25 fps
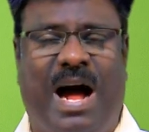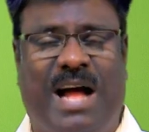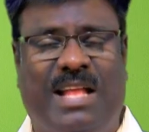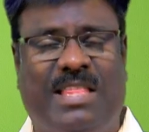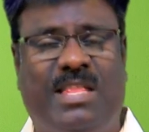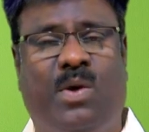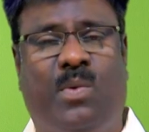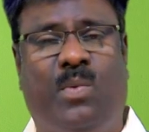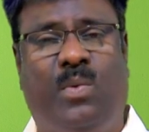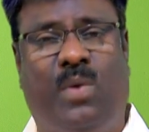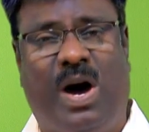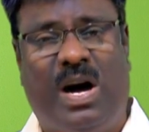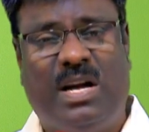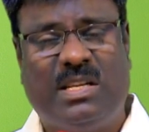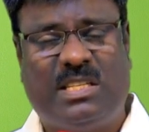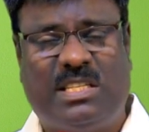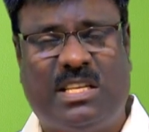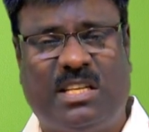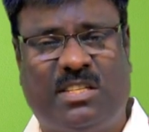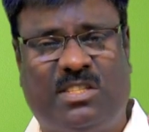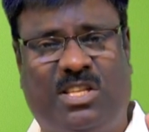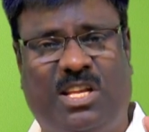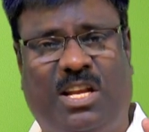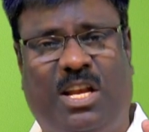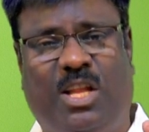அந்த
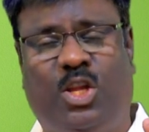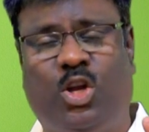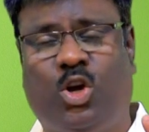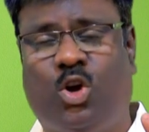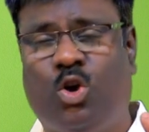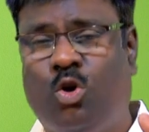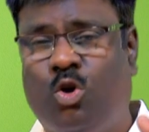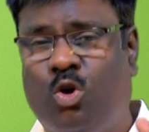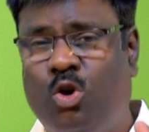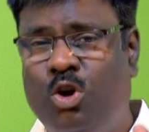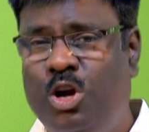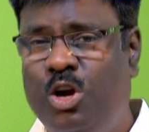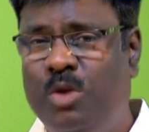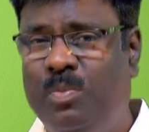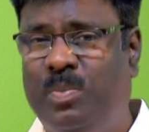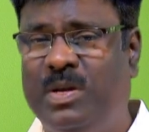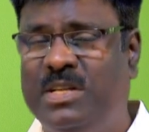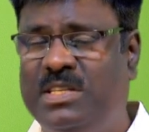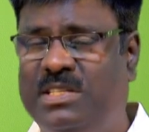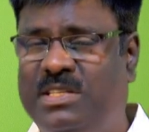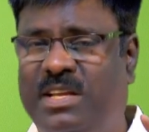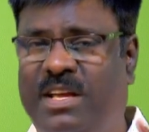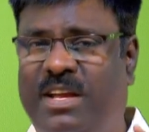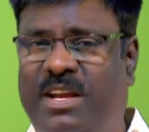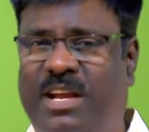வாசஸ்தலத்துக்கு கொண்டு
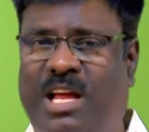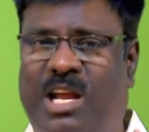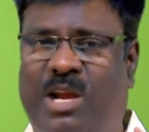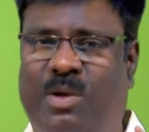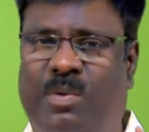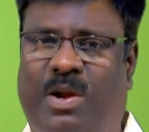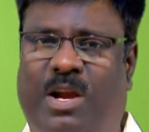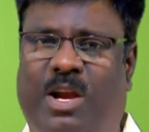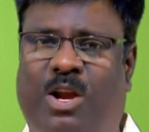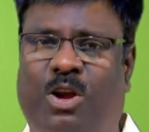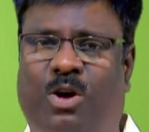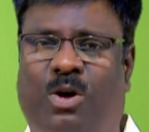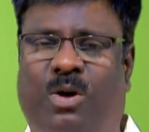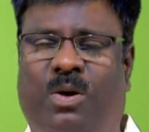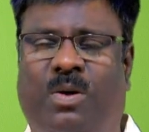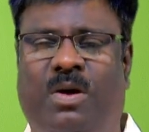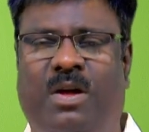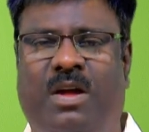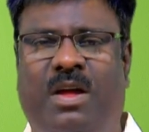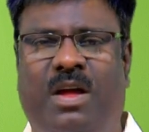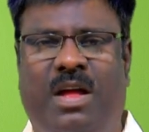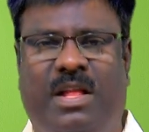போய் சேர்க்கிற வரையிலும்